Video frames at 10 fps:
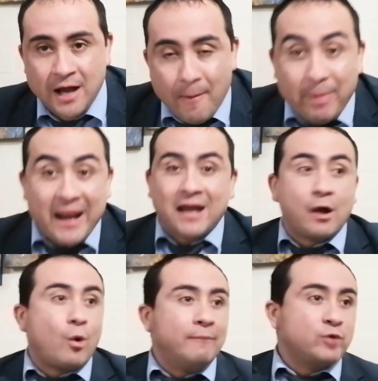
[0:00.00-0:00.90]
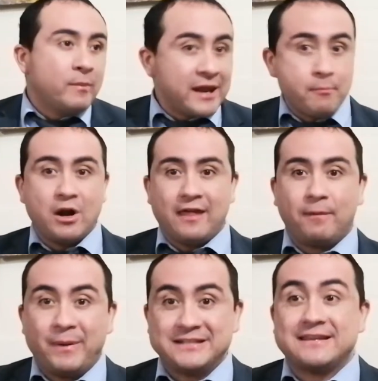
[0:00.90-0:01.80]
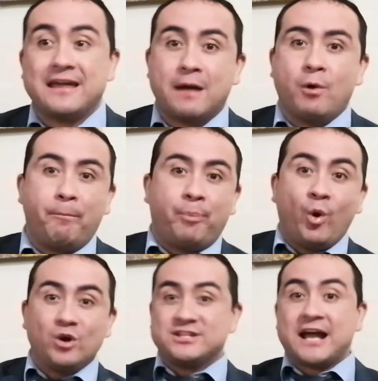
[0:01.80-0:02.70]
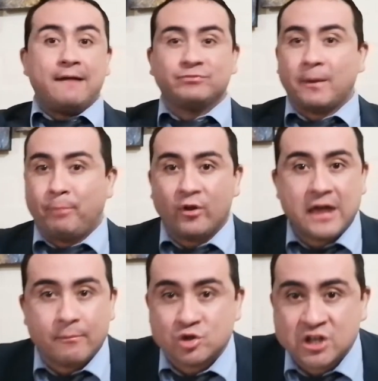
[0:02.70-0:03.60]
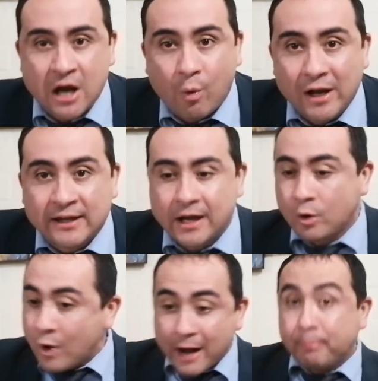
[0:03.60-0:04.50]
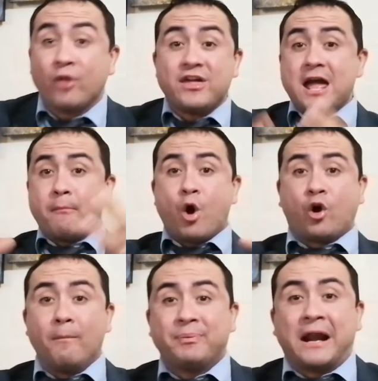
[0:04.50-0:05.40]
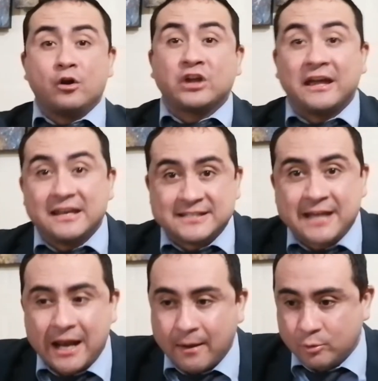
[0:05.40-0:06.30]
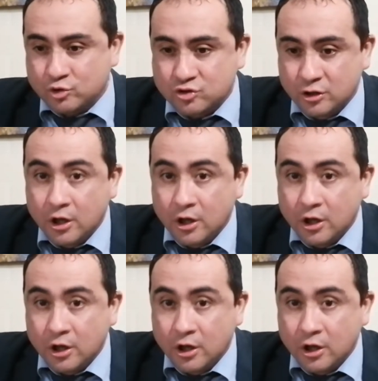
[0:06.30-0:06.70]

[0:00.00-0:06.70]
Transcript: Para que cuando miremos la despensa y digamos, pucha, antes podíamos ir a cualquier lugar, podíamos comprar lo que quisiéramos.